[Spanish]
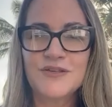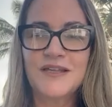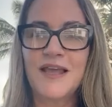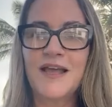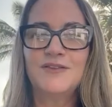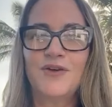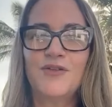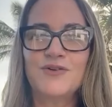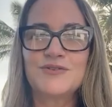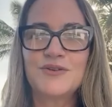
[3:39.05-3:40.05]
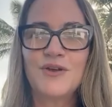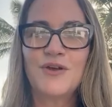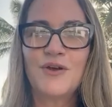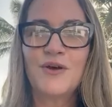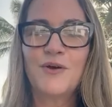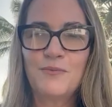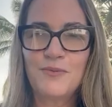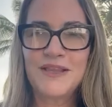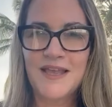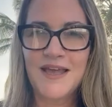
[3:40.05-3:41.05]
Que tengan todos un
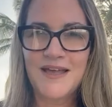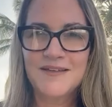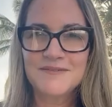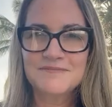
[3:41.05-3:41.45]
buen día.